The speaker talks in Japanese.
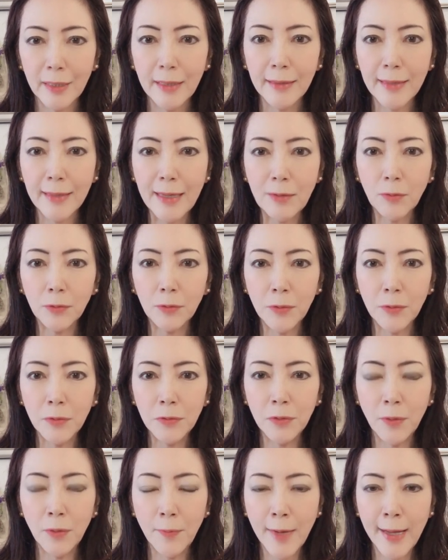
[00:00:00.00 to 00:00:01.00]
過去という
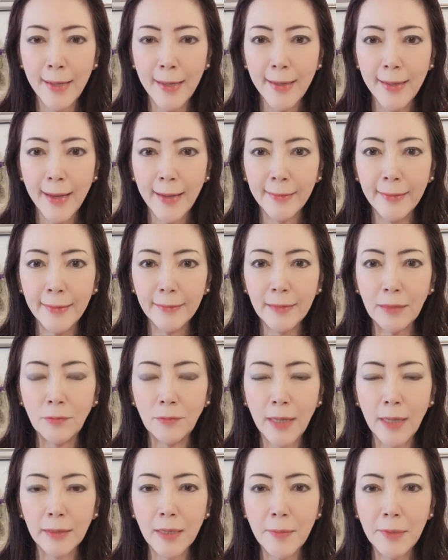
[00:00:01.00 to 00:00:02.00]
のはあなた
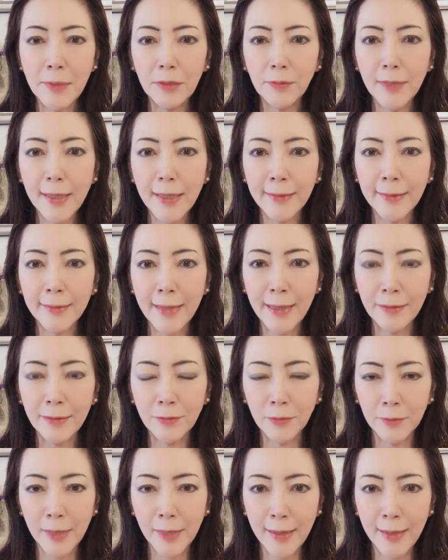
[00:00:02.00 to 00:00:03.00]
の頭の中にある
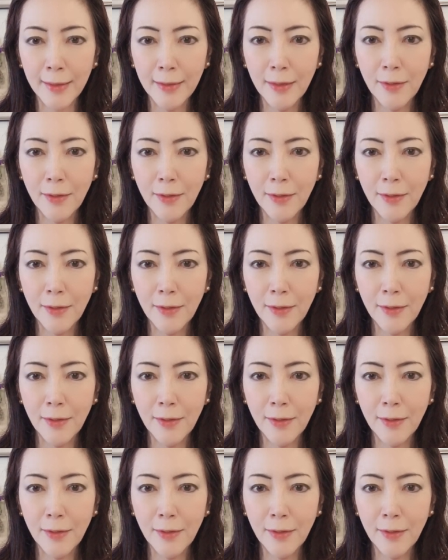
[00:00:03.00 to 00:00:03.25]
ので